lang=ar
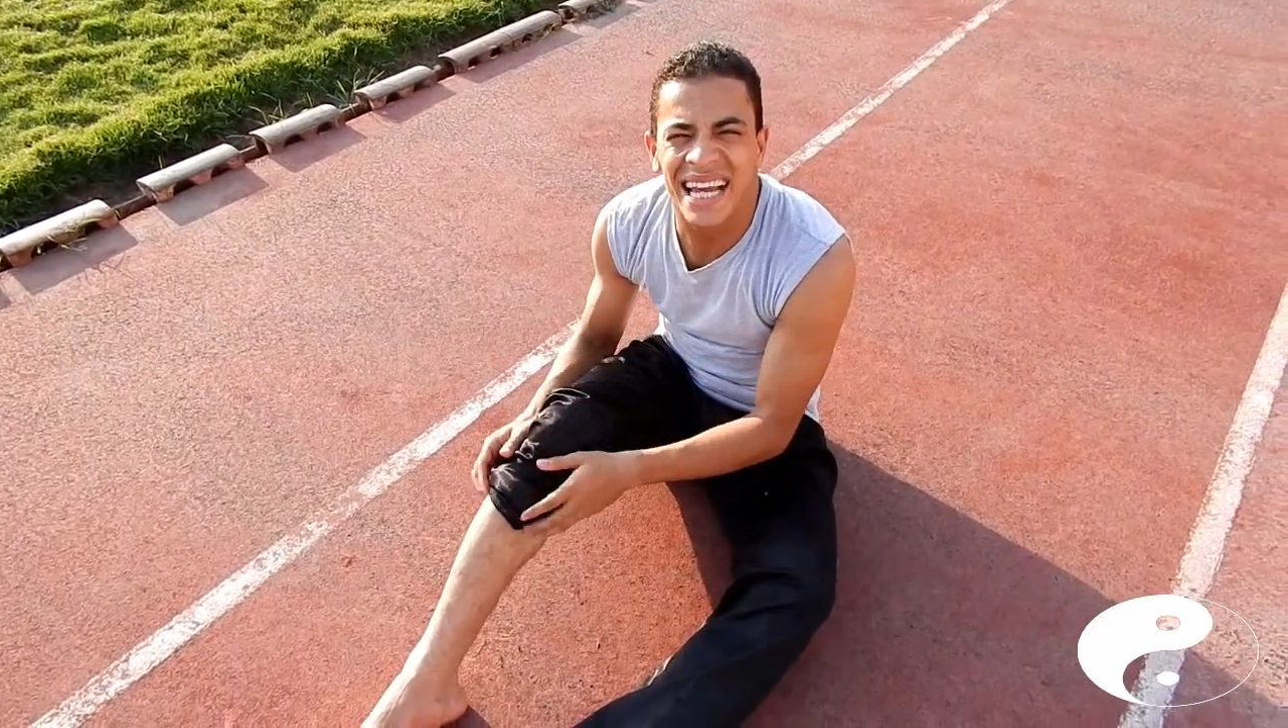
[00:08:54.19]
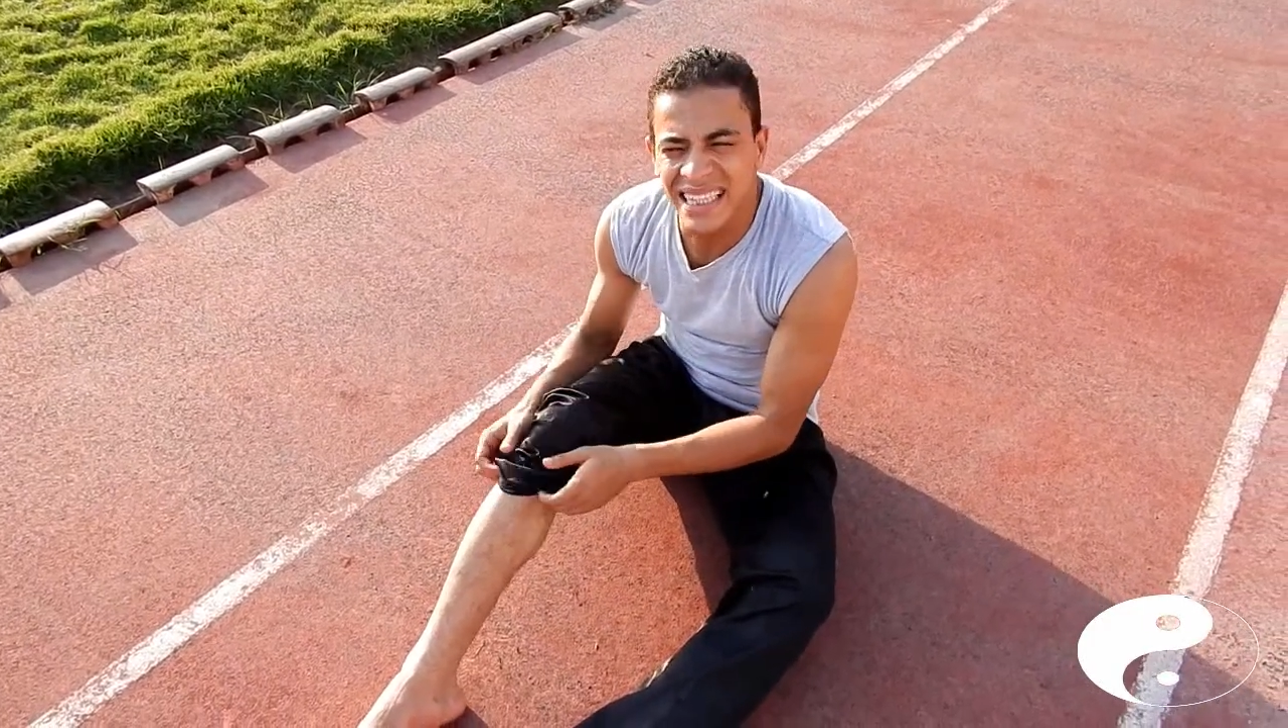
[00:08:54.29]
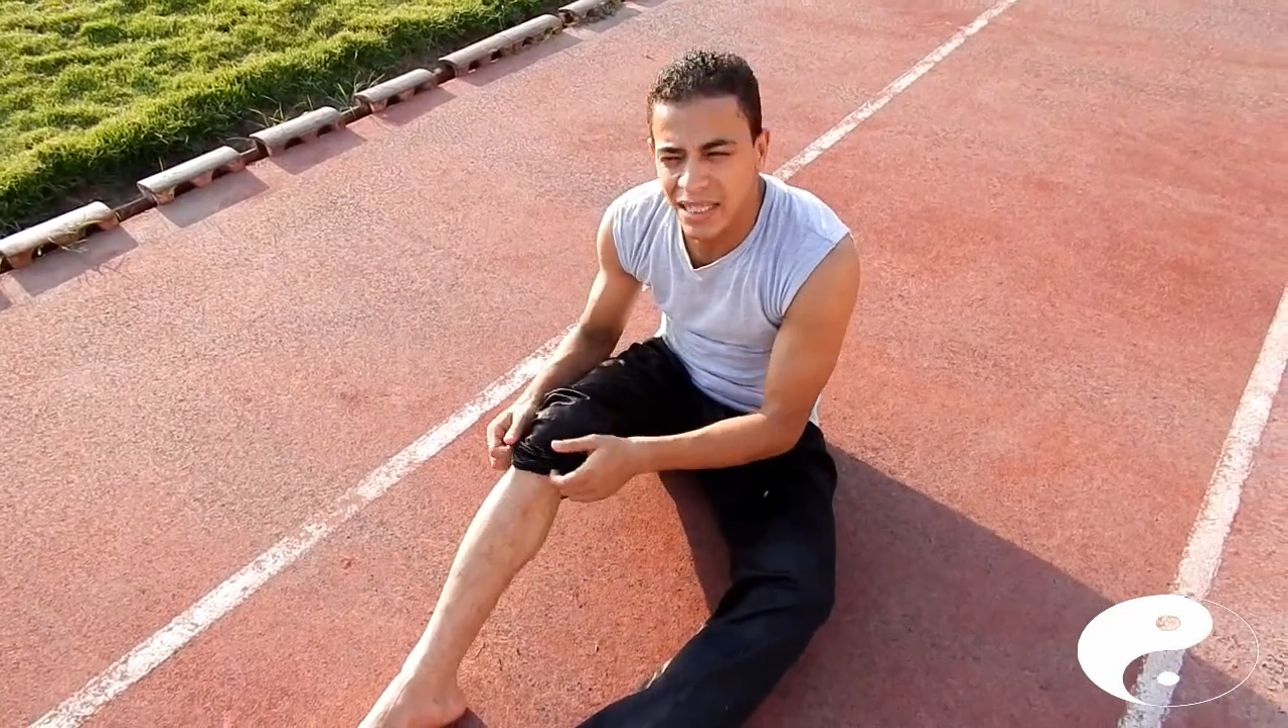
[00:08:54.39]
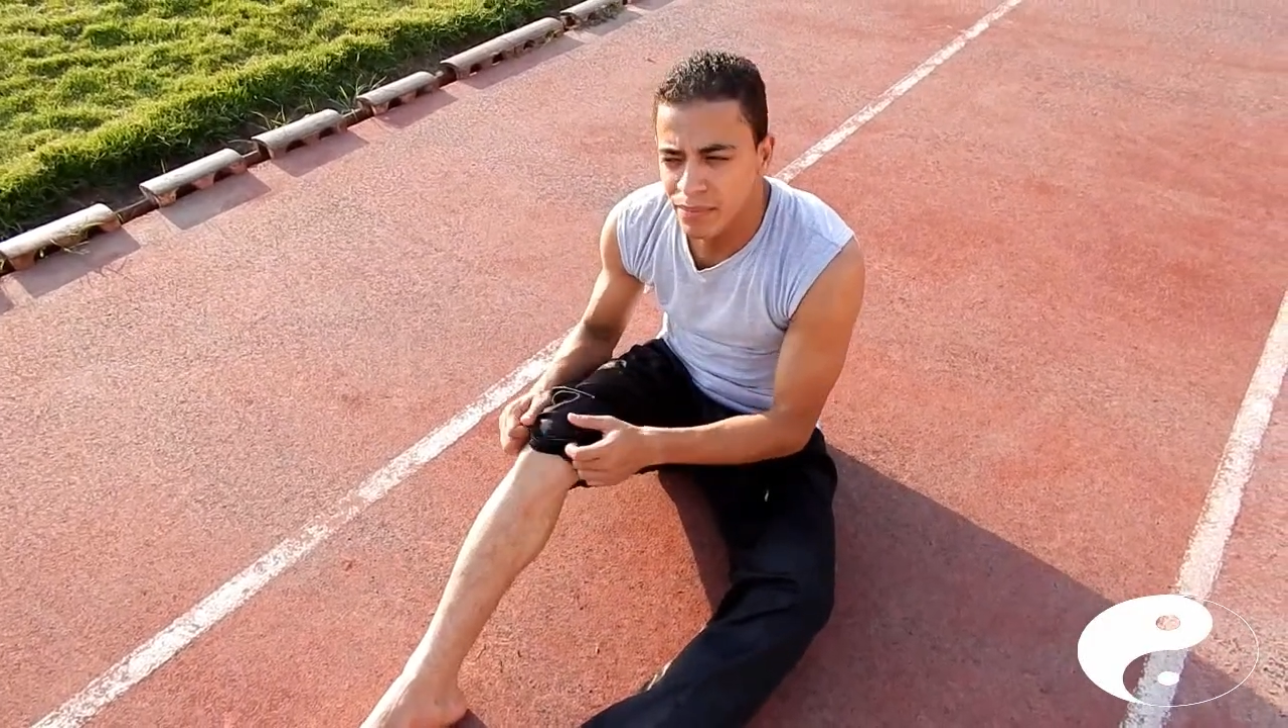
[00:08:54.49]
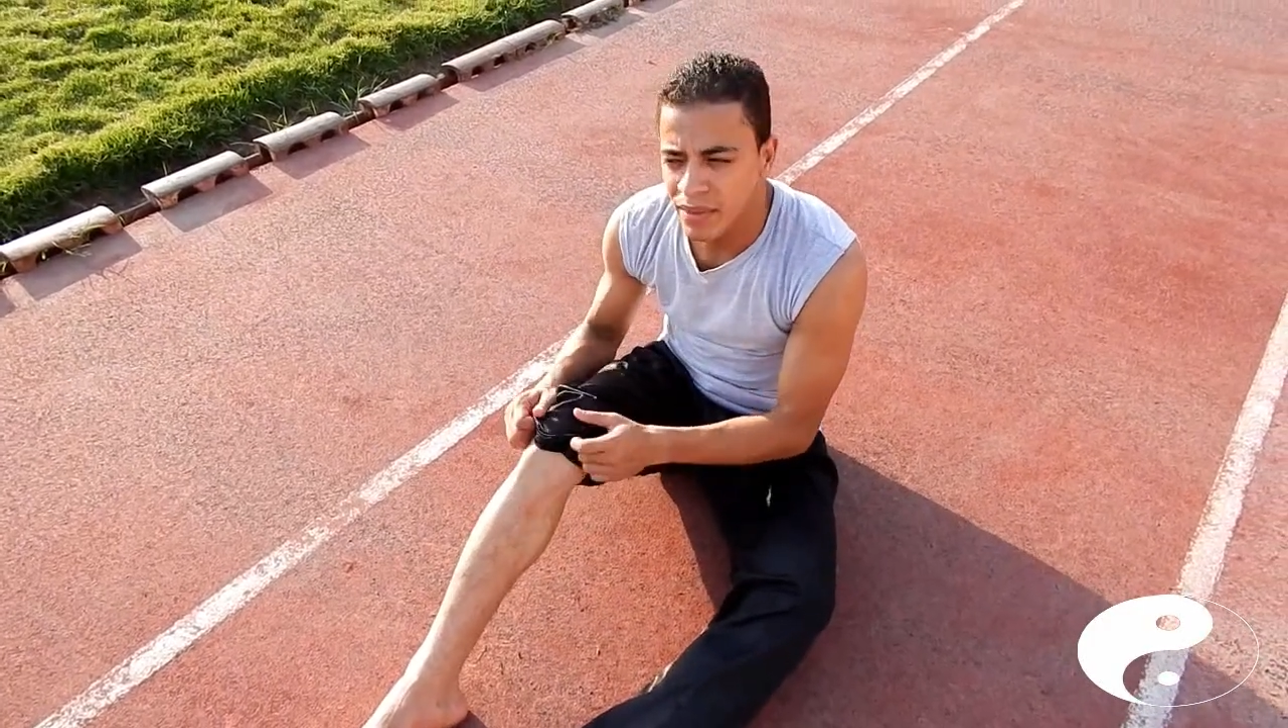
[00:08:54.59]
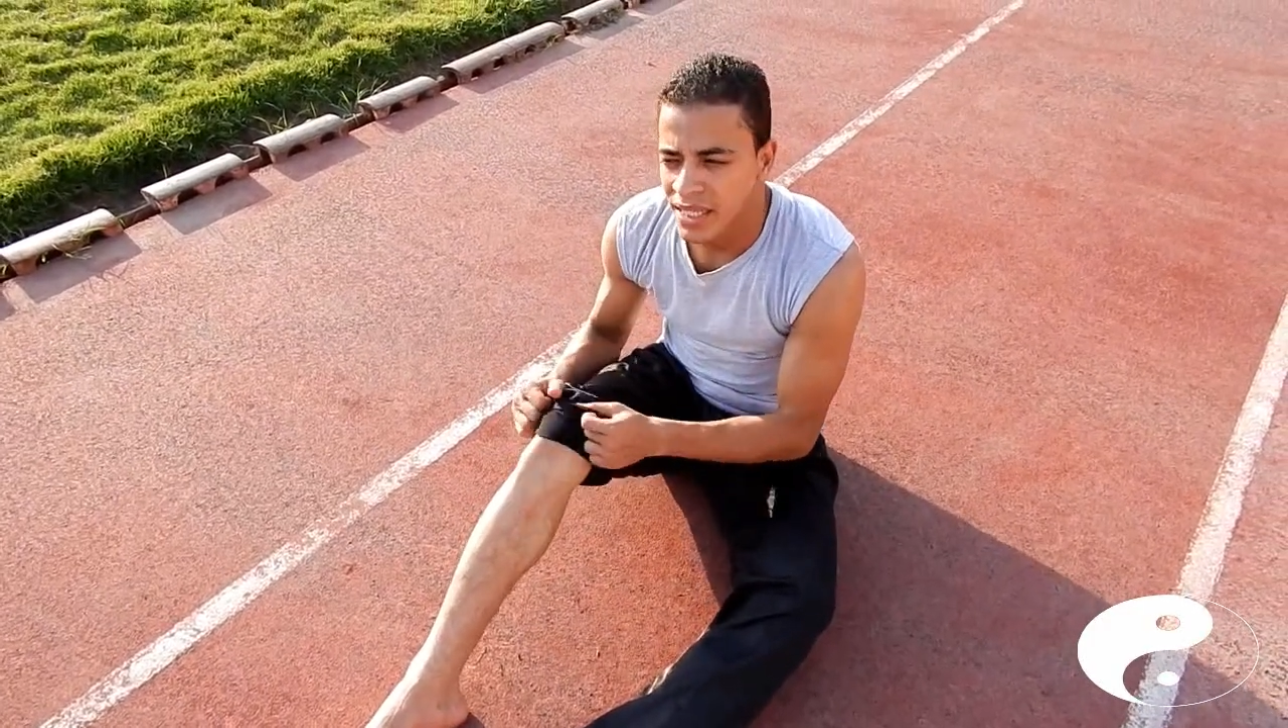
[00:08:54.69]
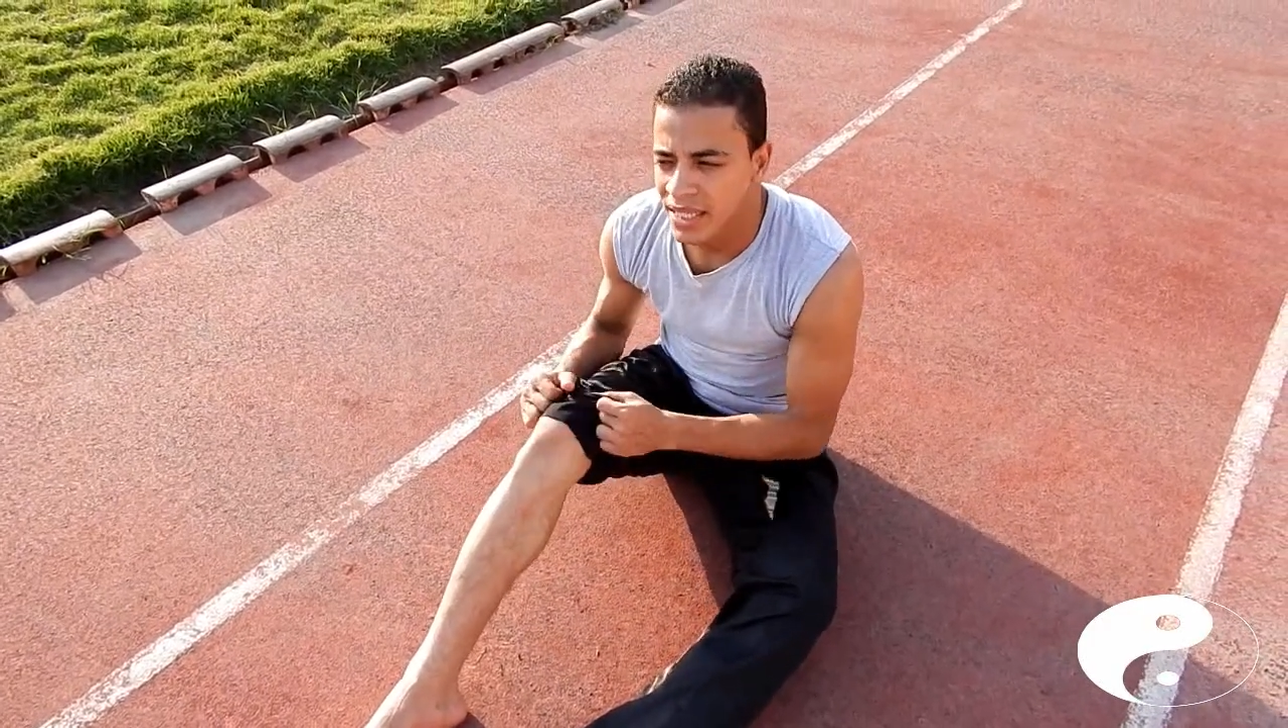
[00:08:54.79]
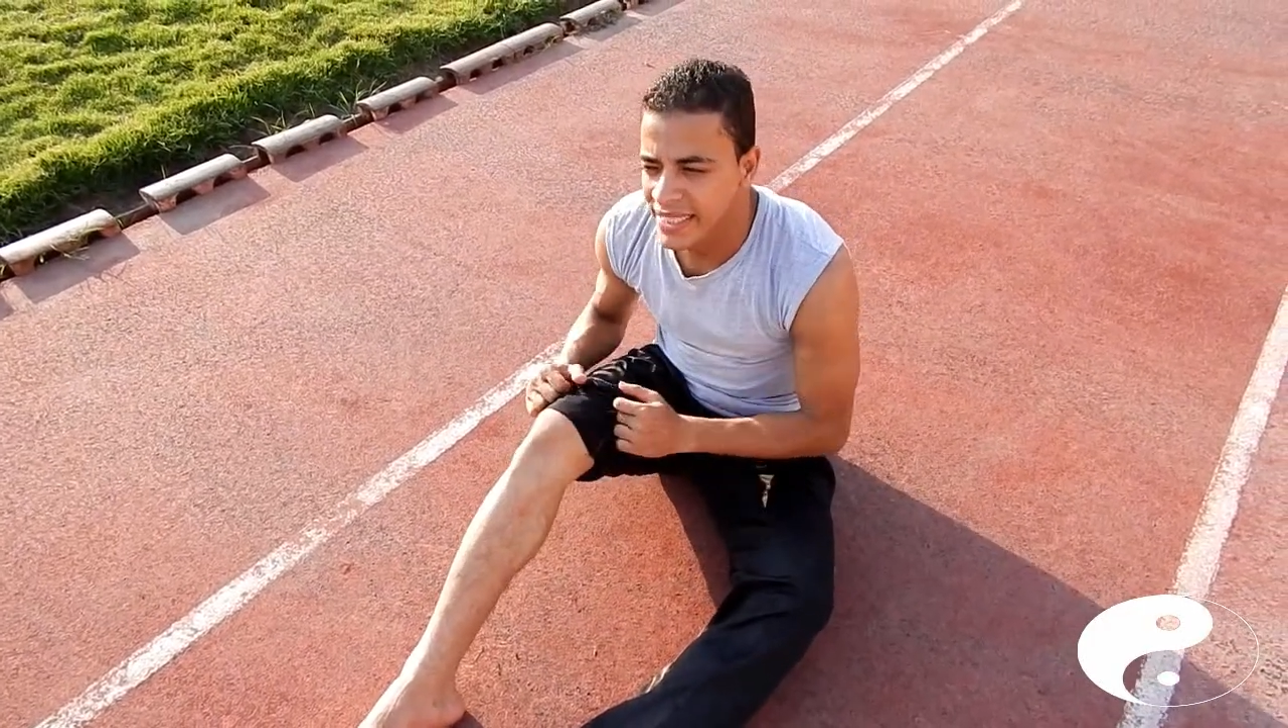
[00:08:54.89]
استخدم